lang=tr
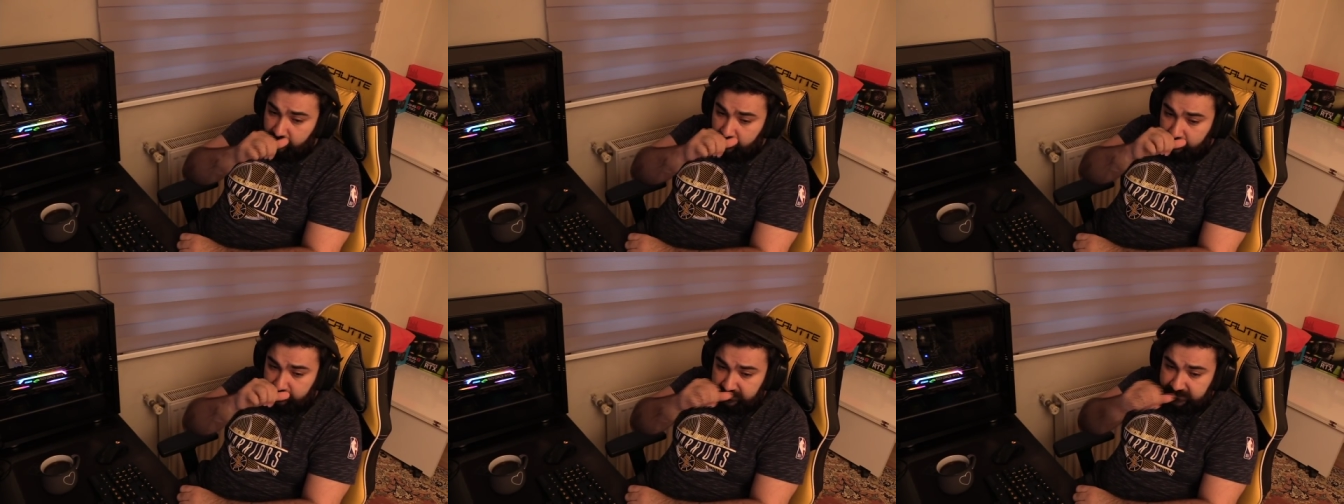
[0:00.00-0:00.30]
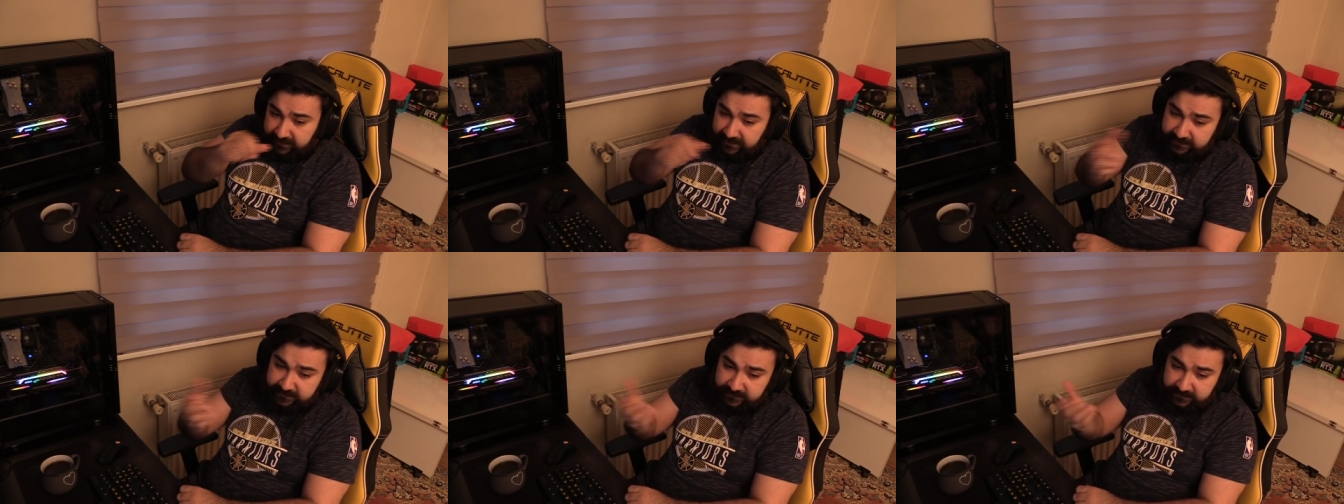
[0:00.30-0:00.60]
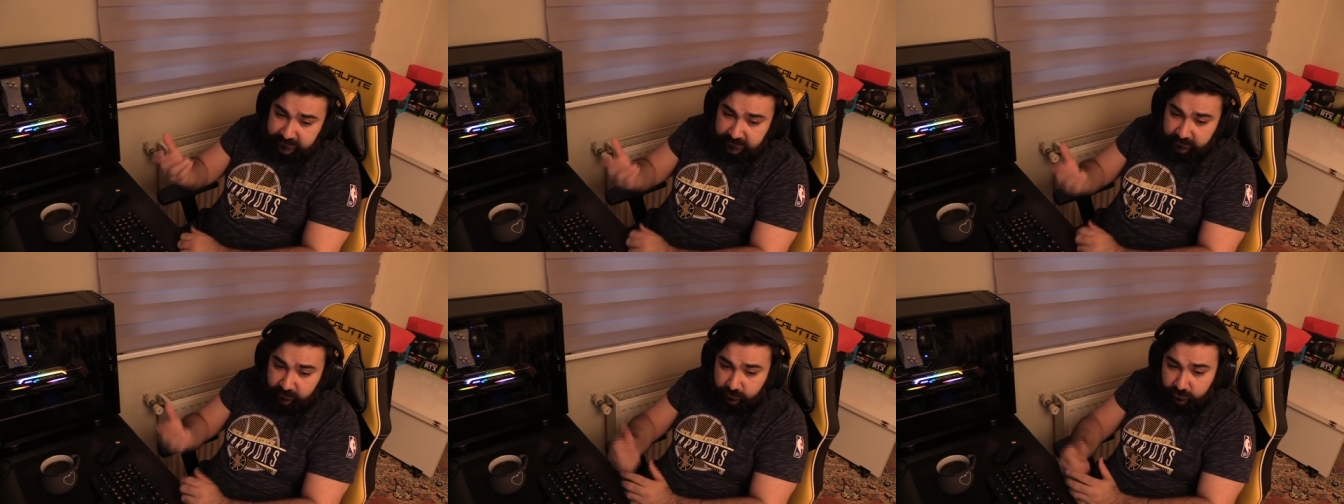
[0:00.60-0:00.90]
Onu da
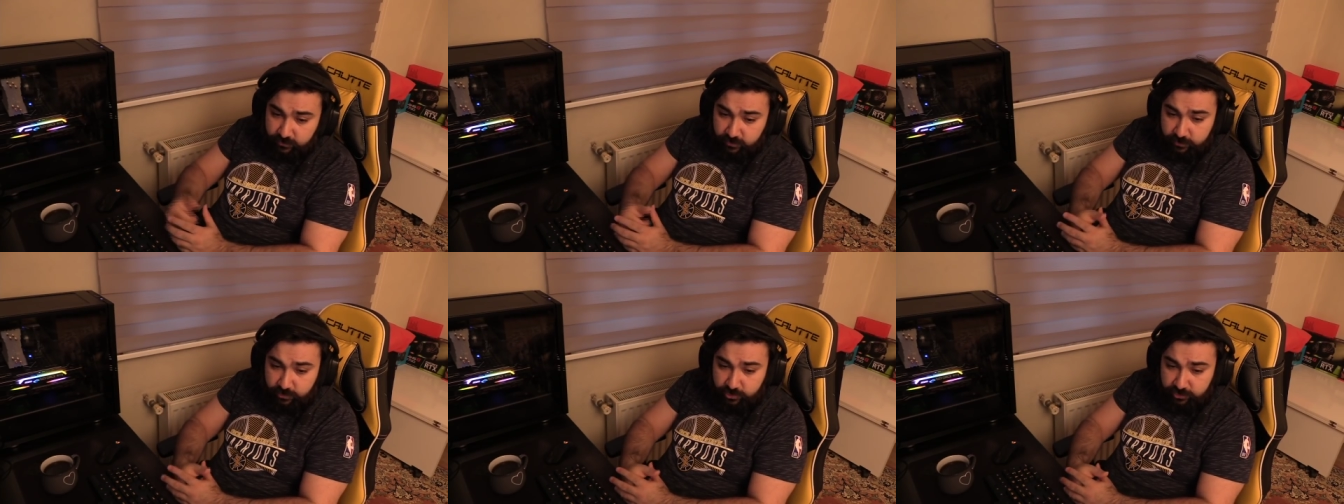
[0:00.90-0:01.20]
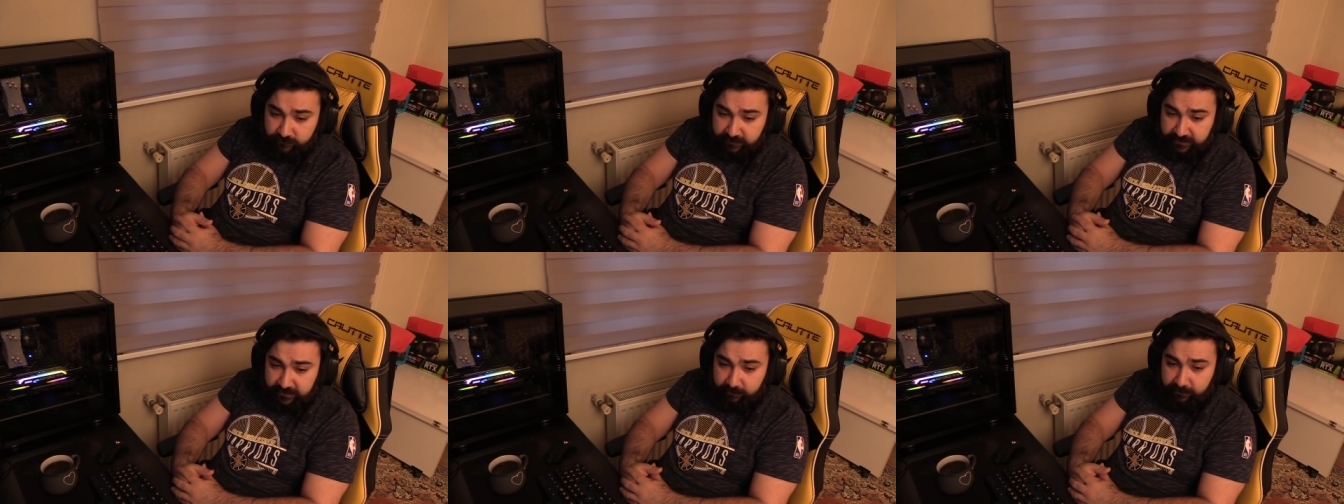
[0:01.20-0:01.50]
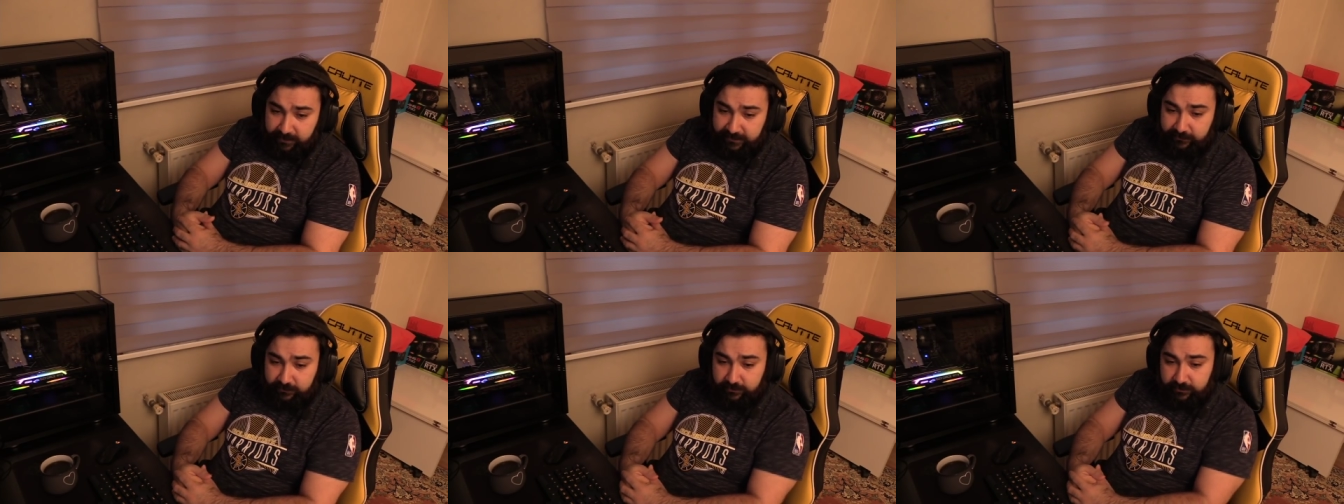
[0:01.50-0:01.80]
dersiniz ki 30.5
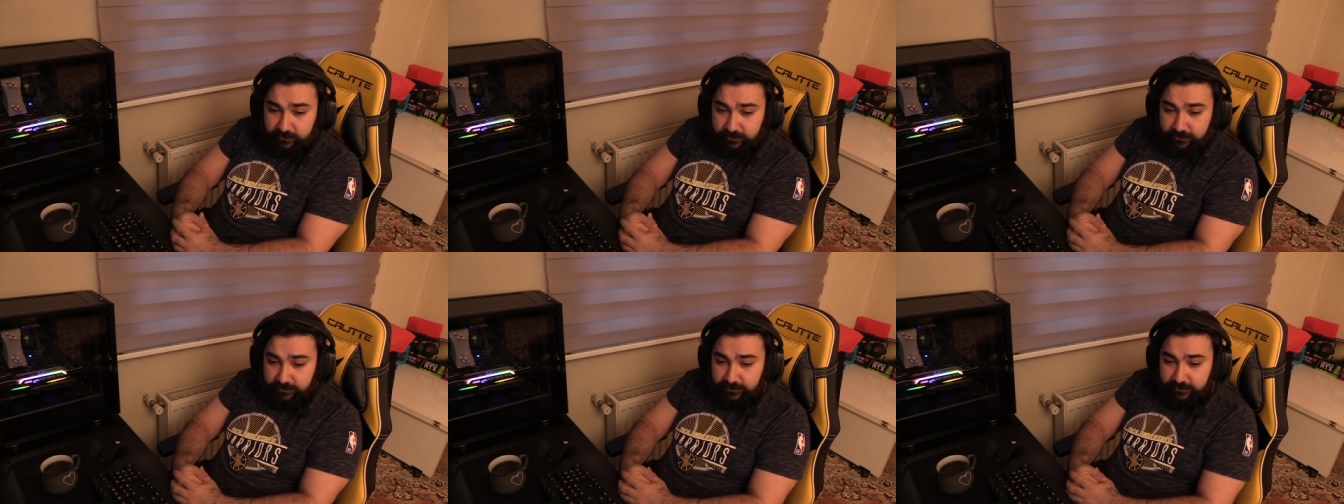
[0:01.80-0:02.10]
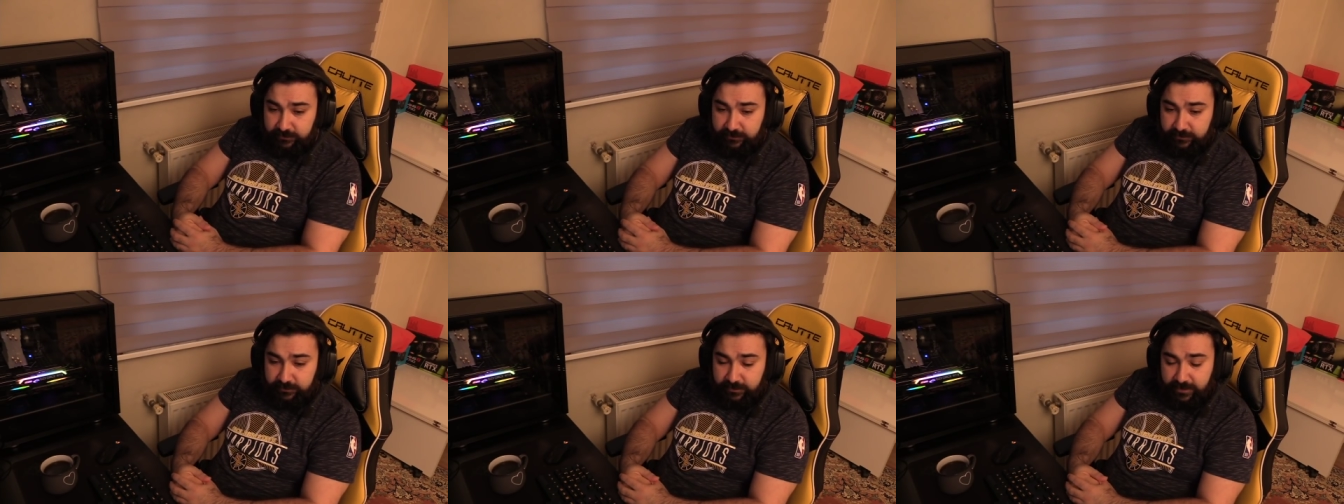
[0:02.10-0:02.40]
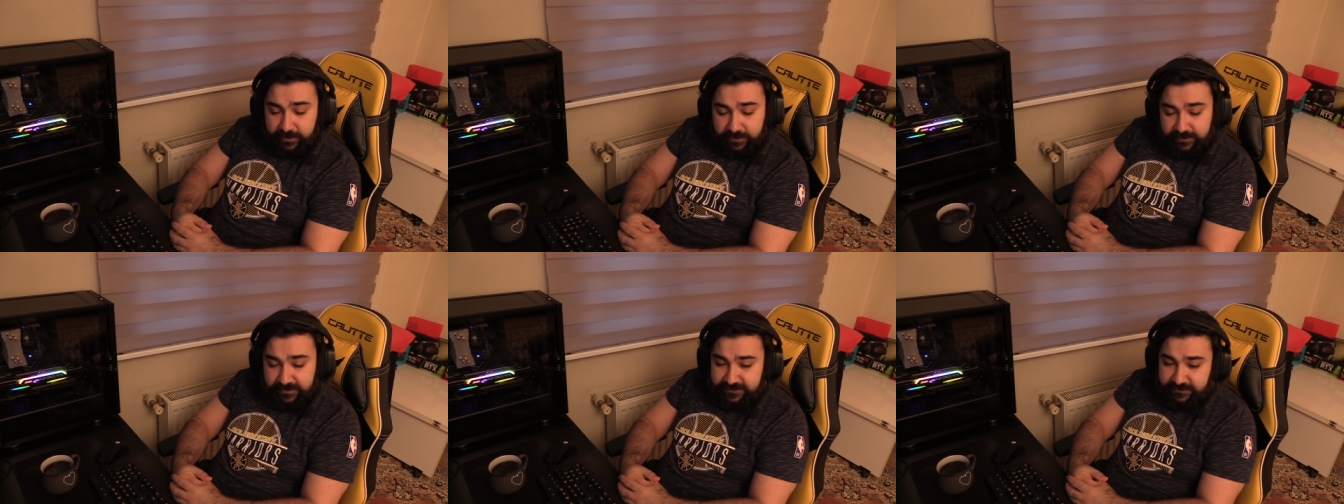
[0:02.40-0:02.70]
vereyim ben.
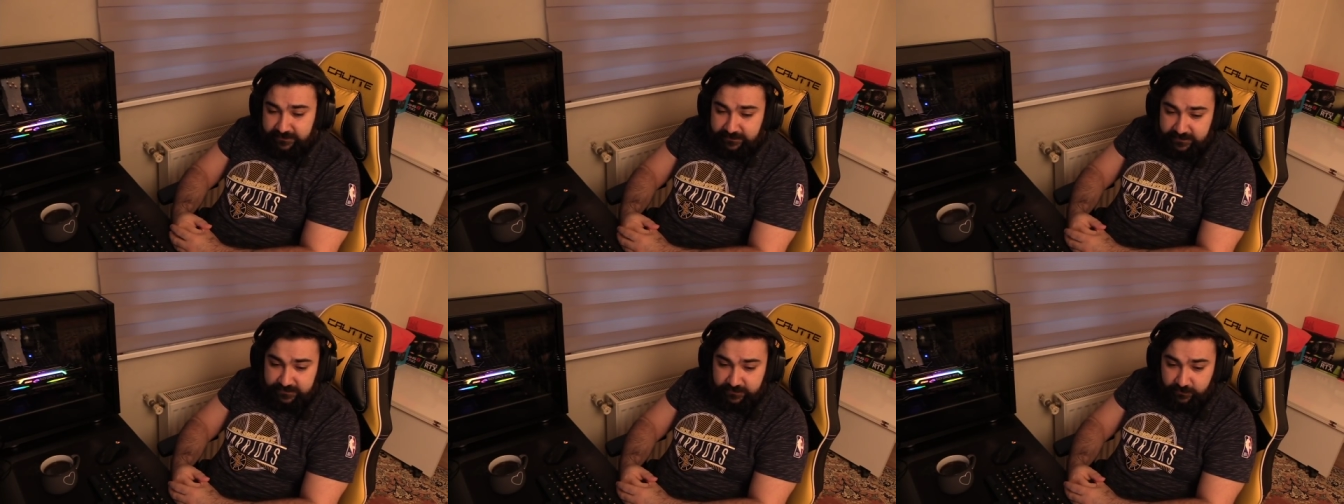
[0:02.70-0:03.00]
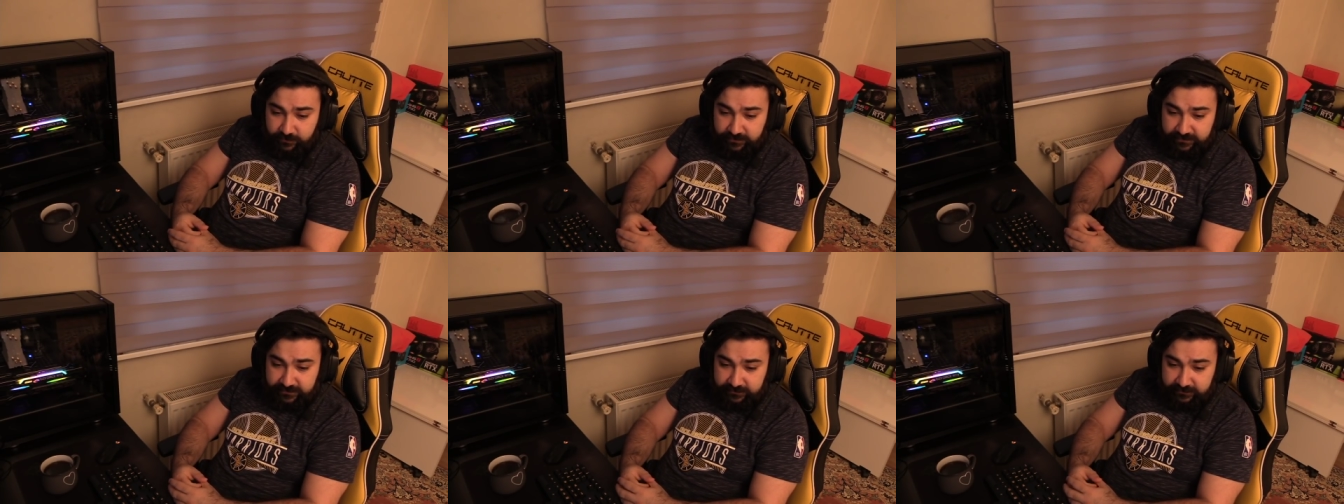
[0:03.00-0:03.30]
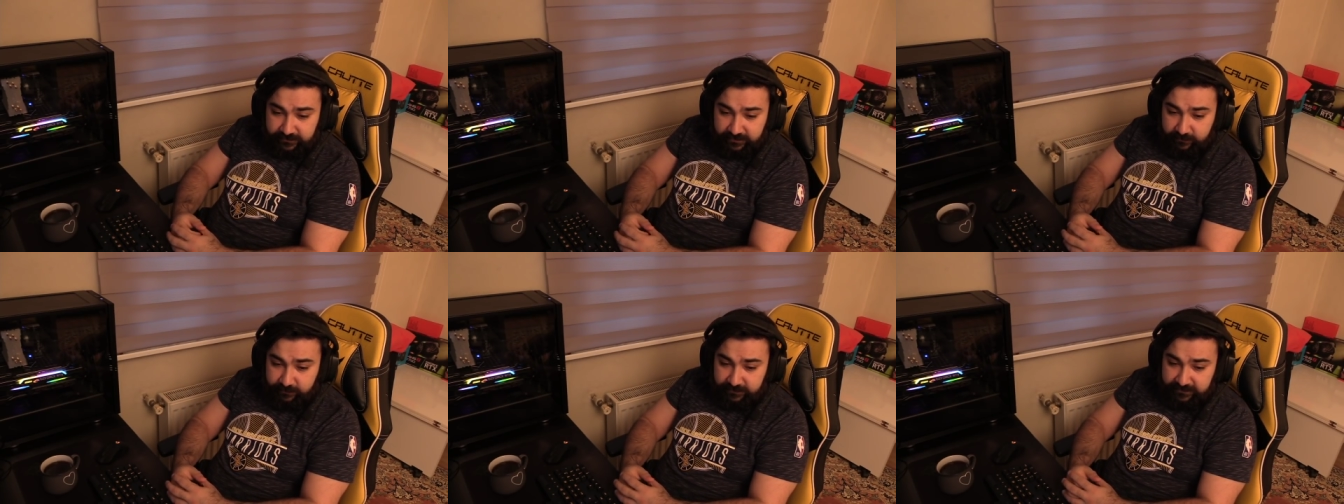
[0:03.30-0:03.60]
50'sini de sen öde
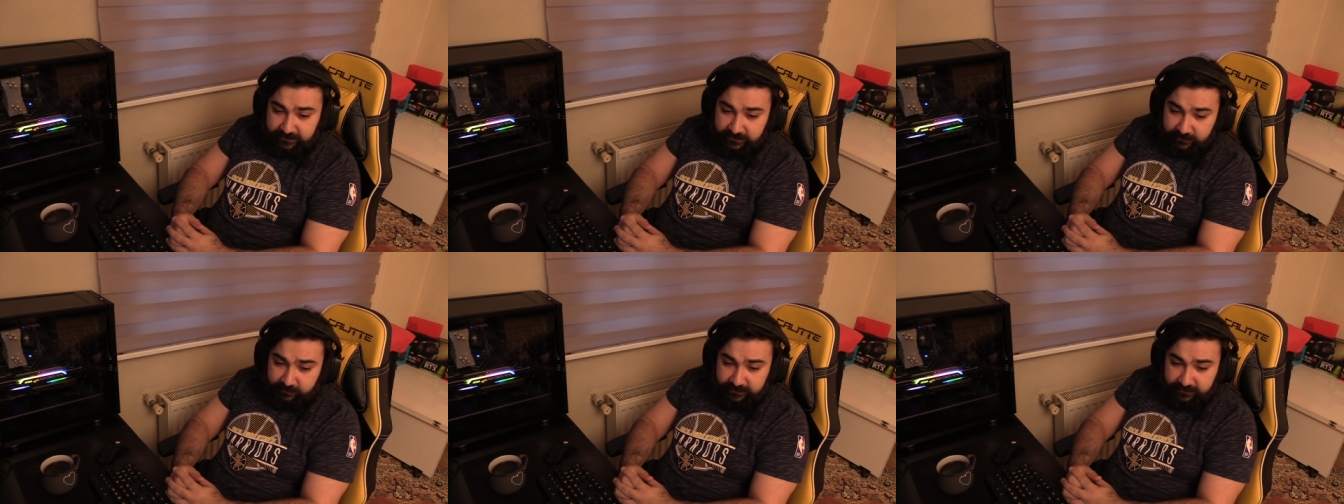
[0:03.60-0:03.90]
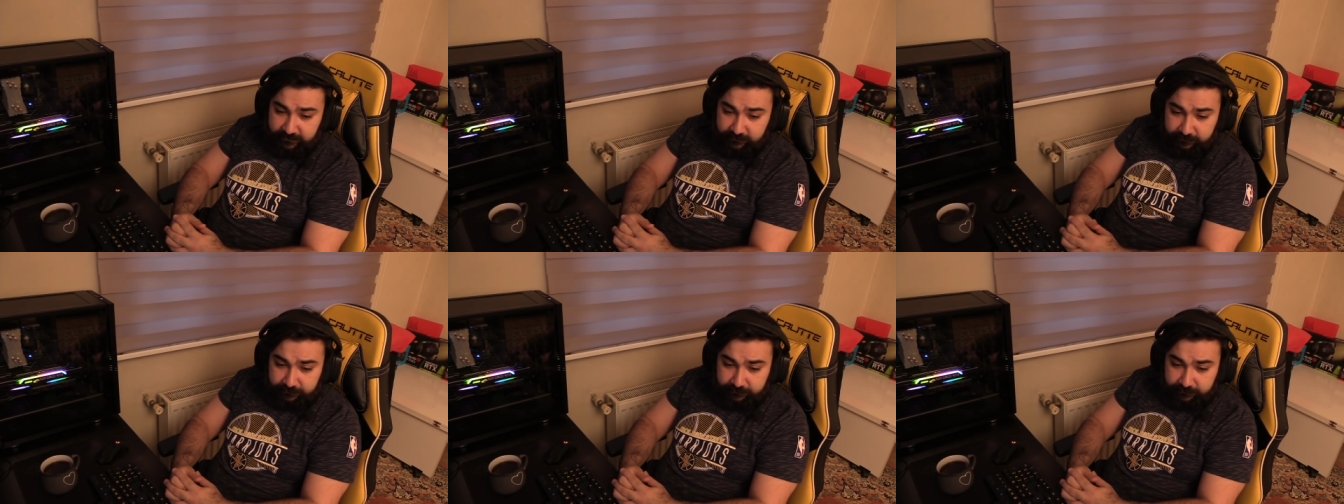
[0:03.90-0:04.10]
gibi gibi.